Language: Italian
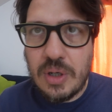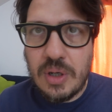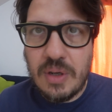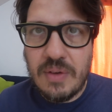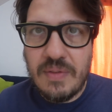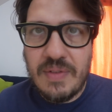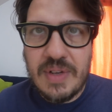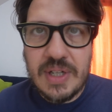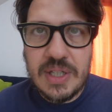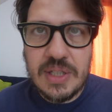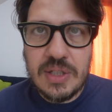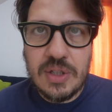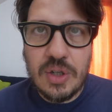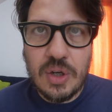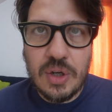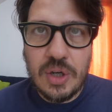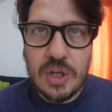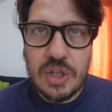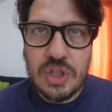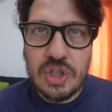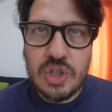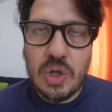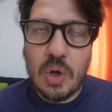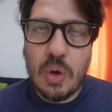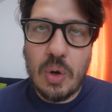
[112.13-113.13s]
uh, versione
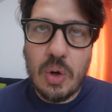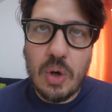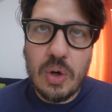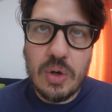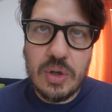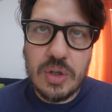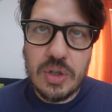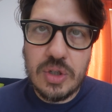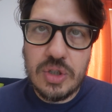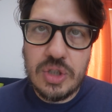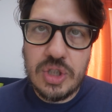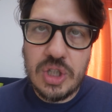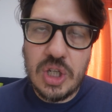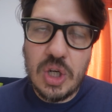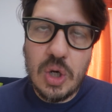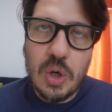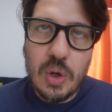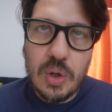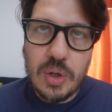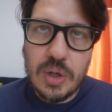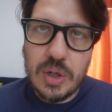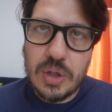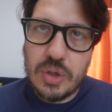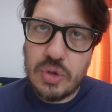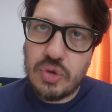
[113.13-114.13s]
Sholong,
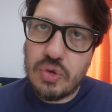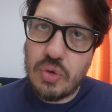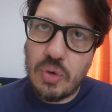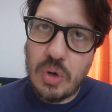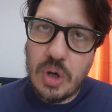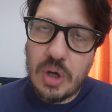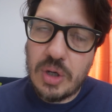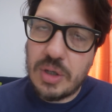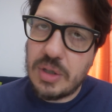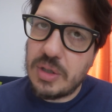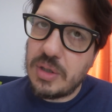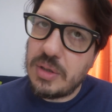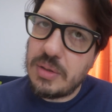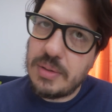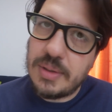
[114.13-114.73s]
Shilong, Shulong,